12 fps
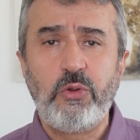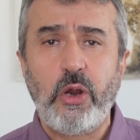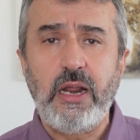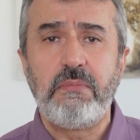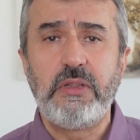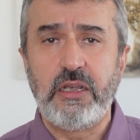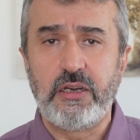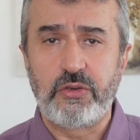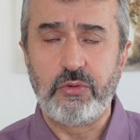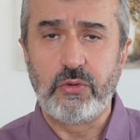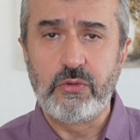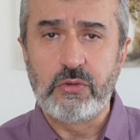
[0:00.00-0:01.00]
dönemde
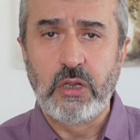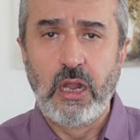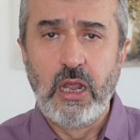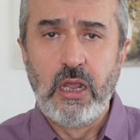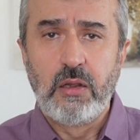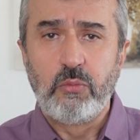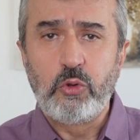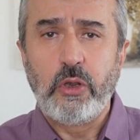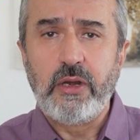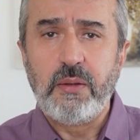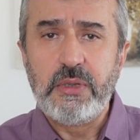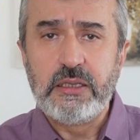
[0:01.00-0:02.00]
yaşıyoruz. Bu
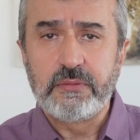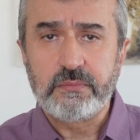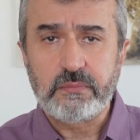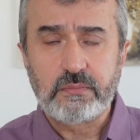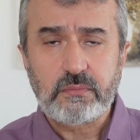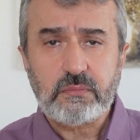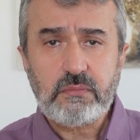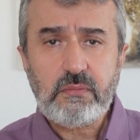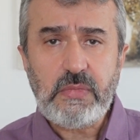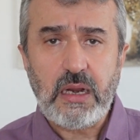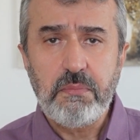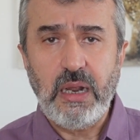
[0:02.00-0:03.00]
dönemin
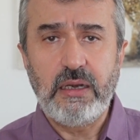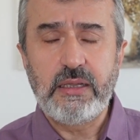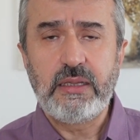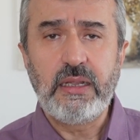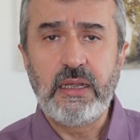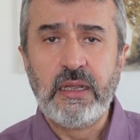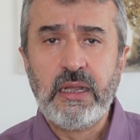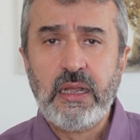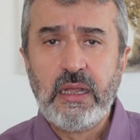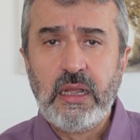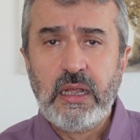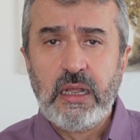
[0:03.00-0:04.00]
belki de
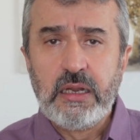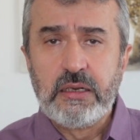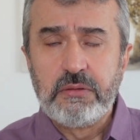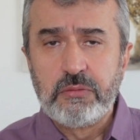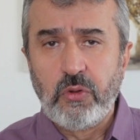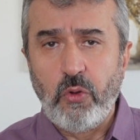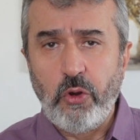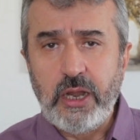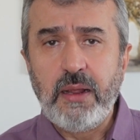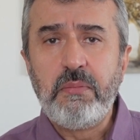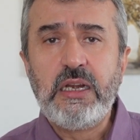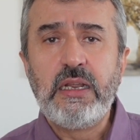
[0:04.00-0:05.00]

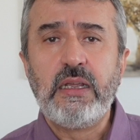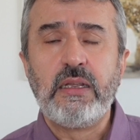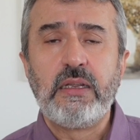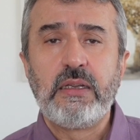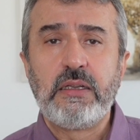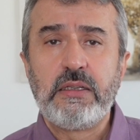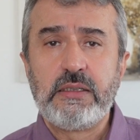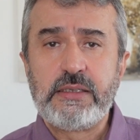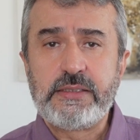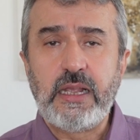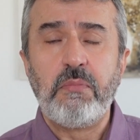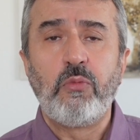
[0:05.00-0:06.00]
önemli
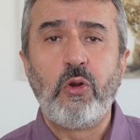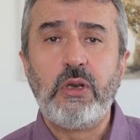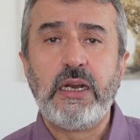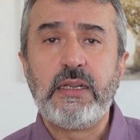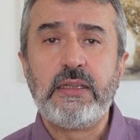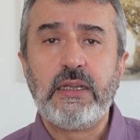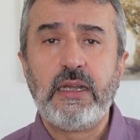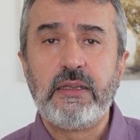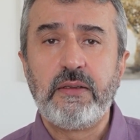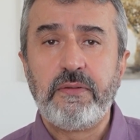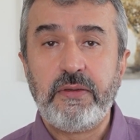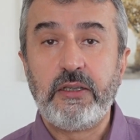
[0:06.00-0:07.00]

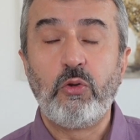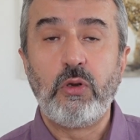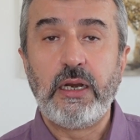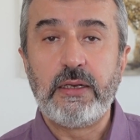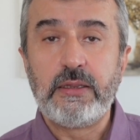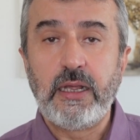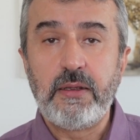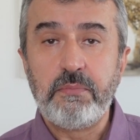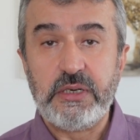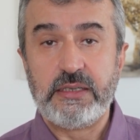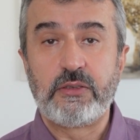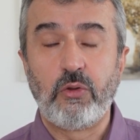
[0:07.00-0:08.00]
sembollerinden, figürlerinden
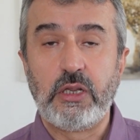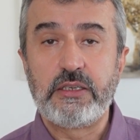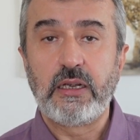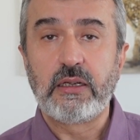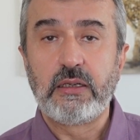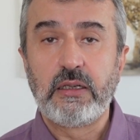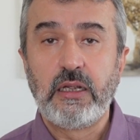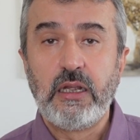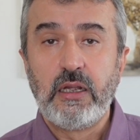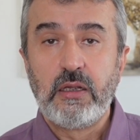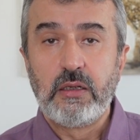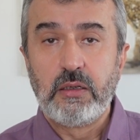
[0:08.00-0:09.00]
birisi olacak
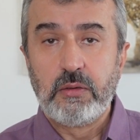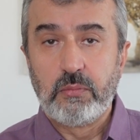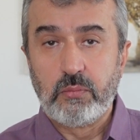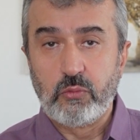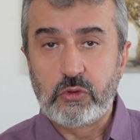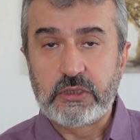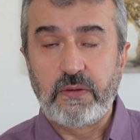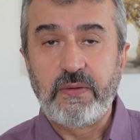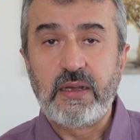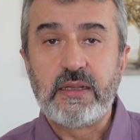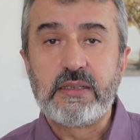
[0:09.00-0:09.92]
Mustafa